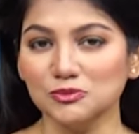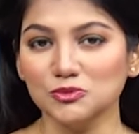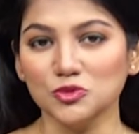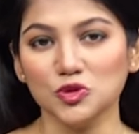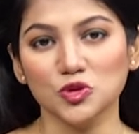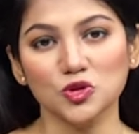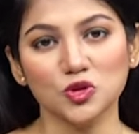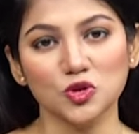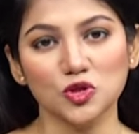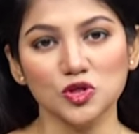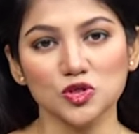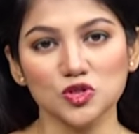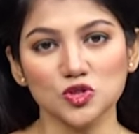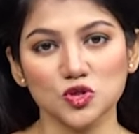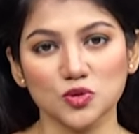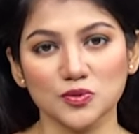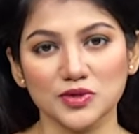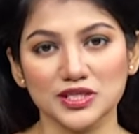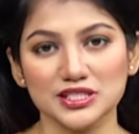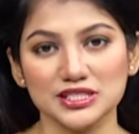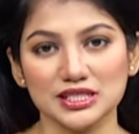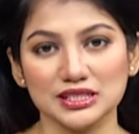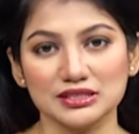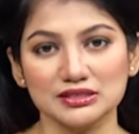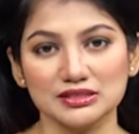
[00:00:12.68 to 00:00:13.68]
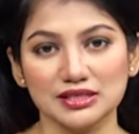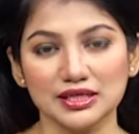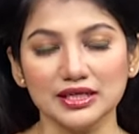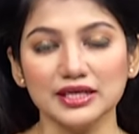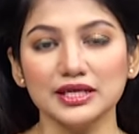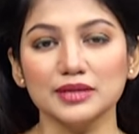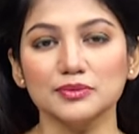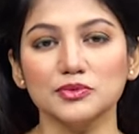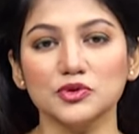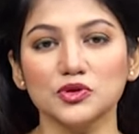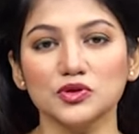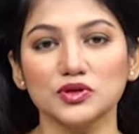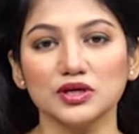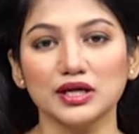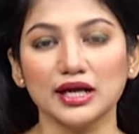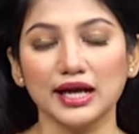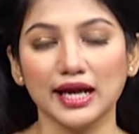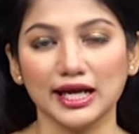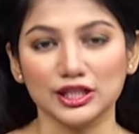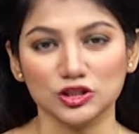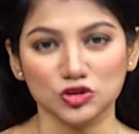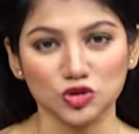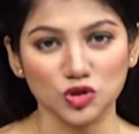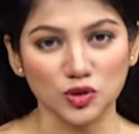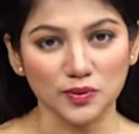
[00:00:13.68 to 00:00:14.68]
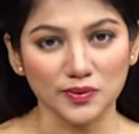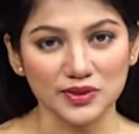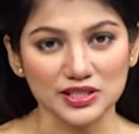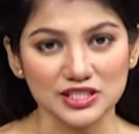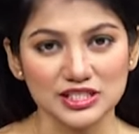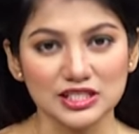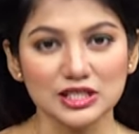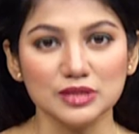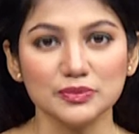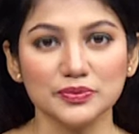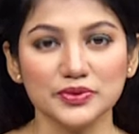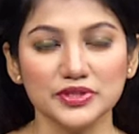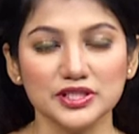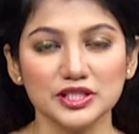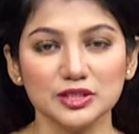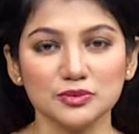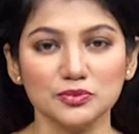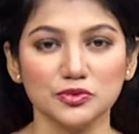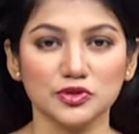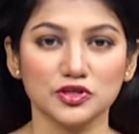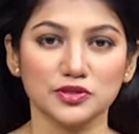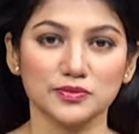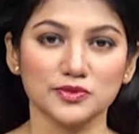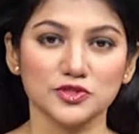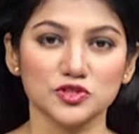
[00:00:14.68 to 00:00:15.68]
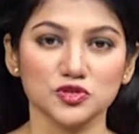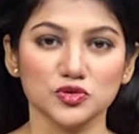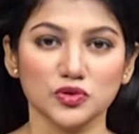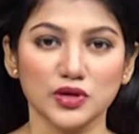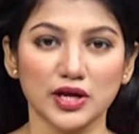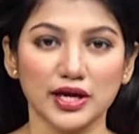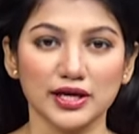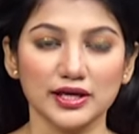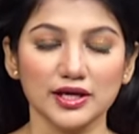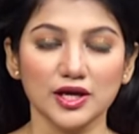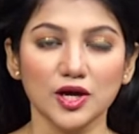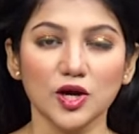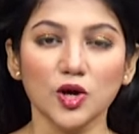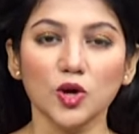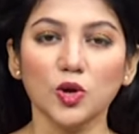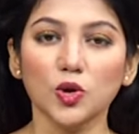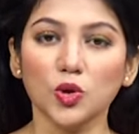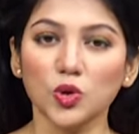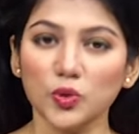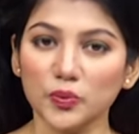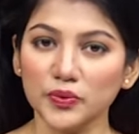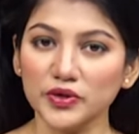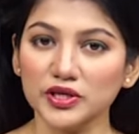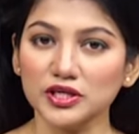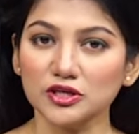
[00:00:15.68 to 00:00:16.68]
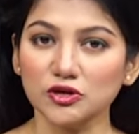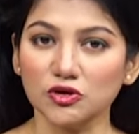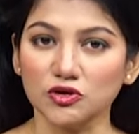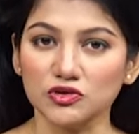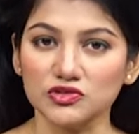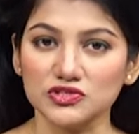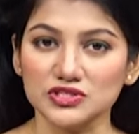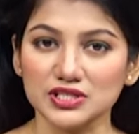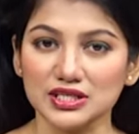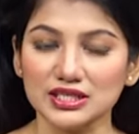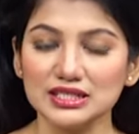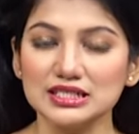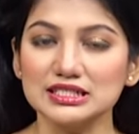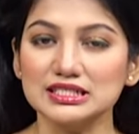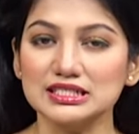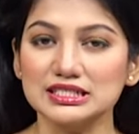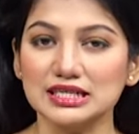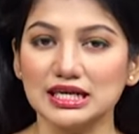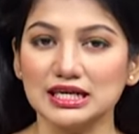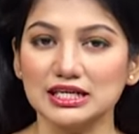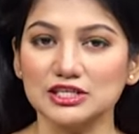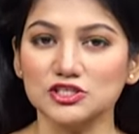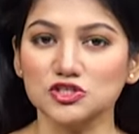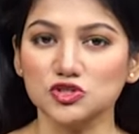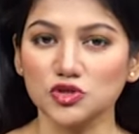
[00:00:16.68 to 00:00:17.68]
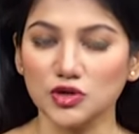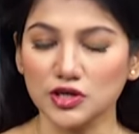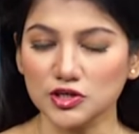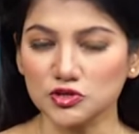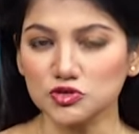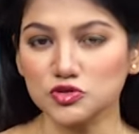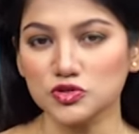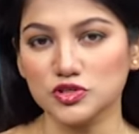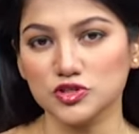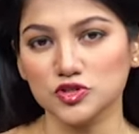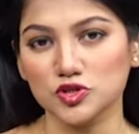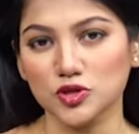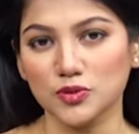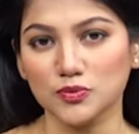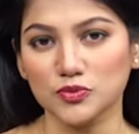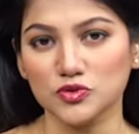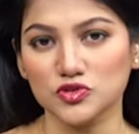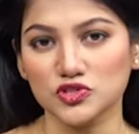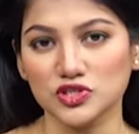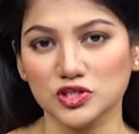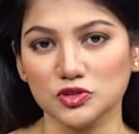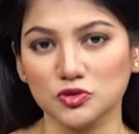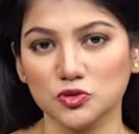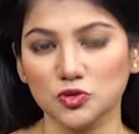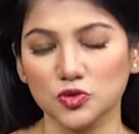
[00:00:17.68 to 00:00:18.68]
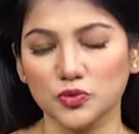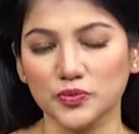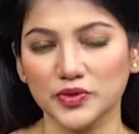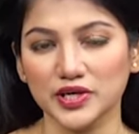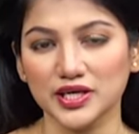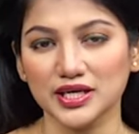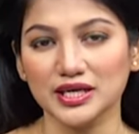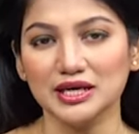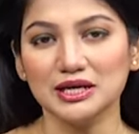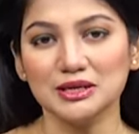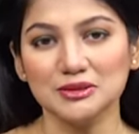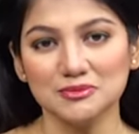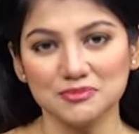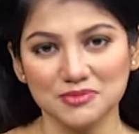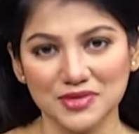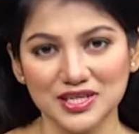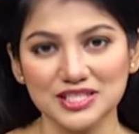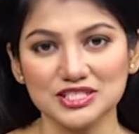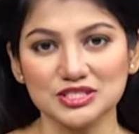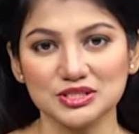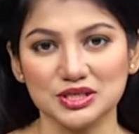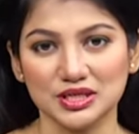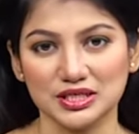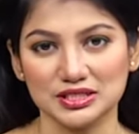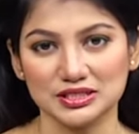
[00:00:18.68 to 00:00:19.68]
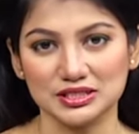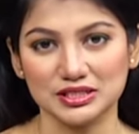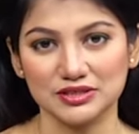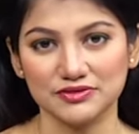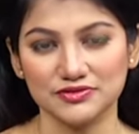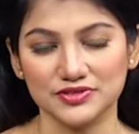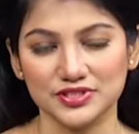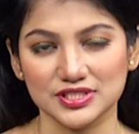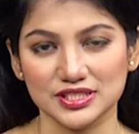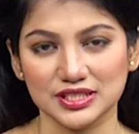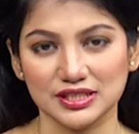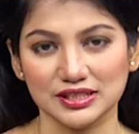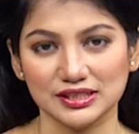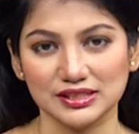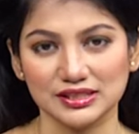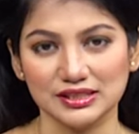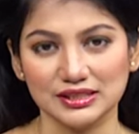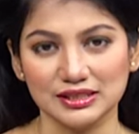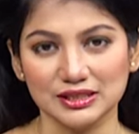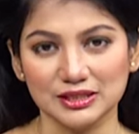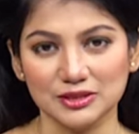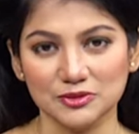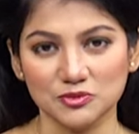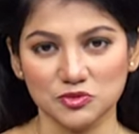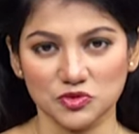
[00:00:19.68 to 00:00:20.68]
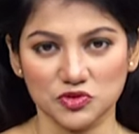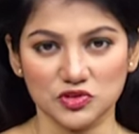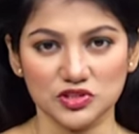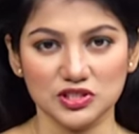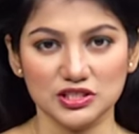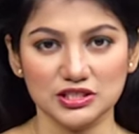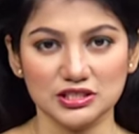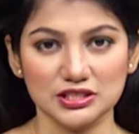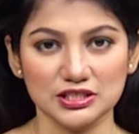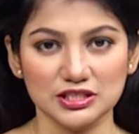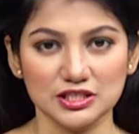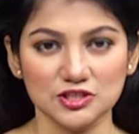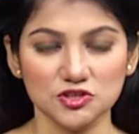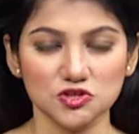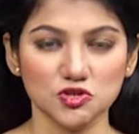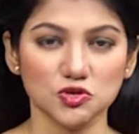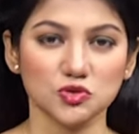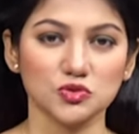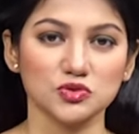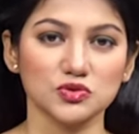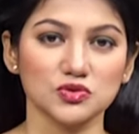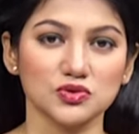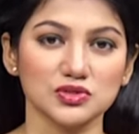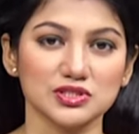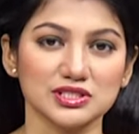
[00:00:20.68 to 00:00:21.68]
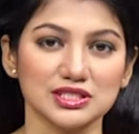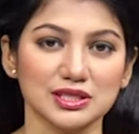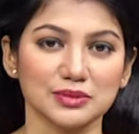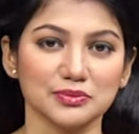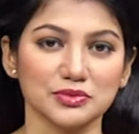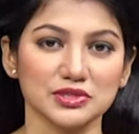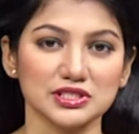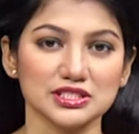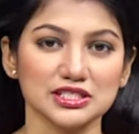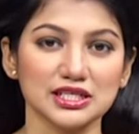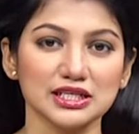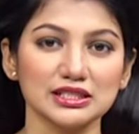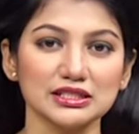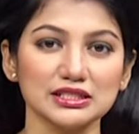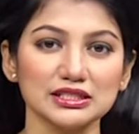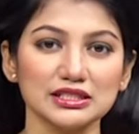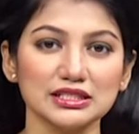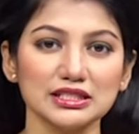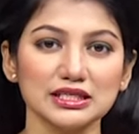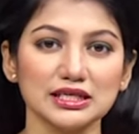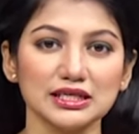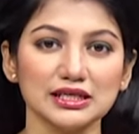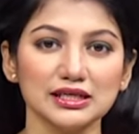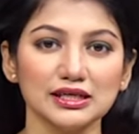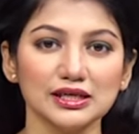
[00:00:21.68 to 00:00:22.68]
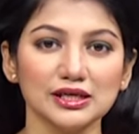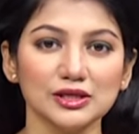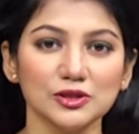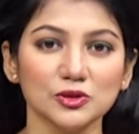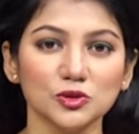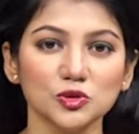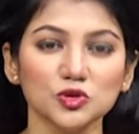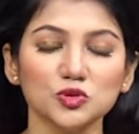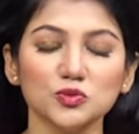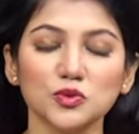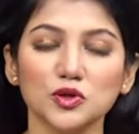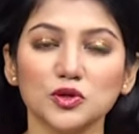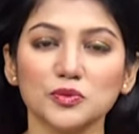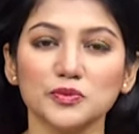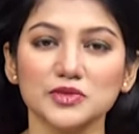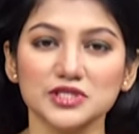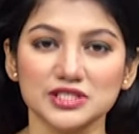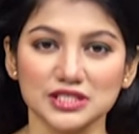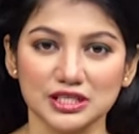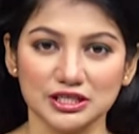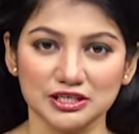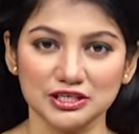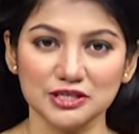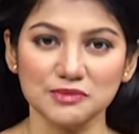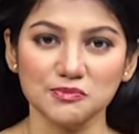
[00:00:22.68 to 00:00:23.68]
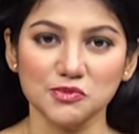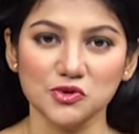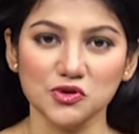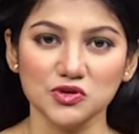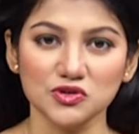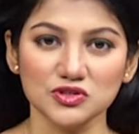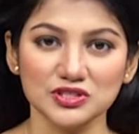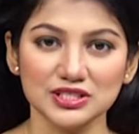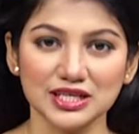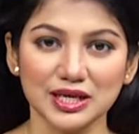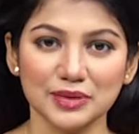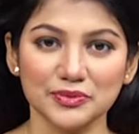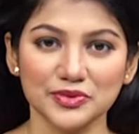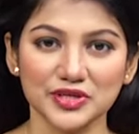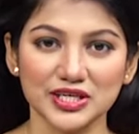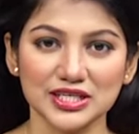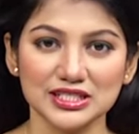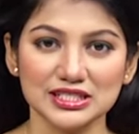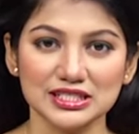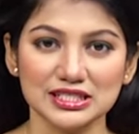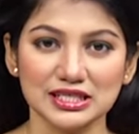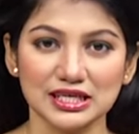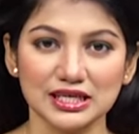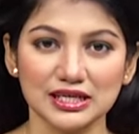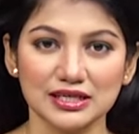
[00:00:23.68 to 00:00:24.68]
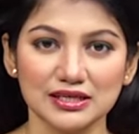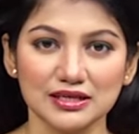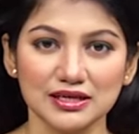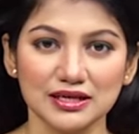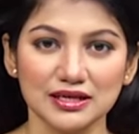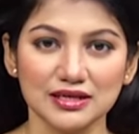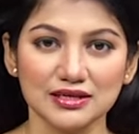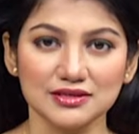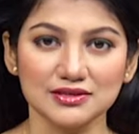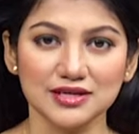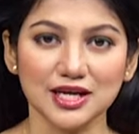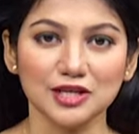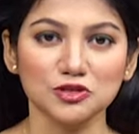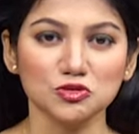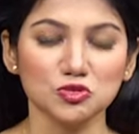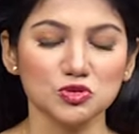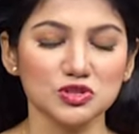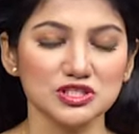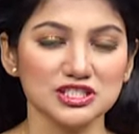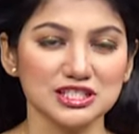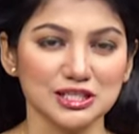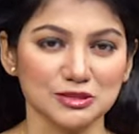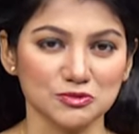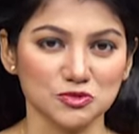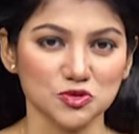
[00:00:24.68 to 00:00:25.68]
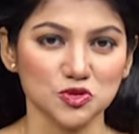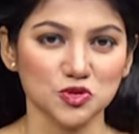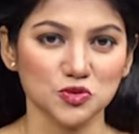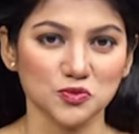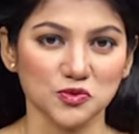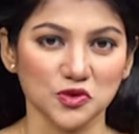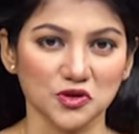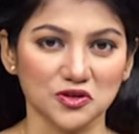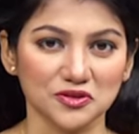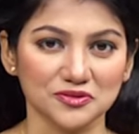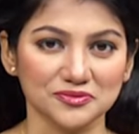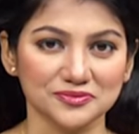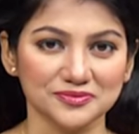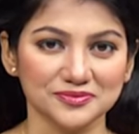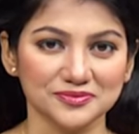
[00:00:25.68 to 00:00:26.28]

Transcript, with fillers: মঙ্গল শোভাযাত্রা এবং খ্যাতনামা শিল্পীদের পরিবেশনায় ওপেন কনসার্ট যা সরাসরি সম্প্রচার করবে মাছরাঙা টেলিভিশন প্রতিনিধি শহীদুল ইসলামকে সাথে নিয়ে উৎপল মির্জার রিপোর্ট ক্যামেরায় ছিলেন রাতুল ইসলাম সুমন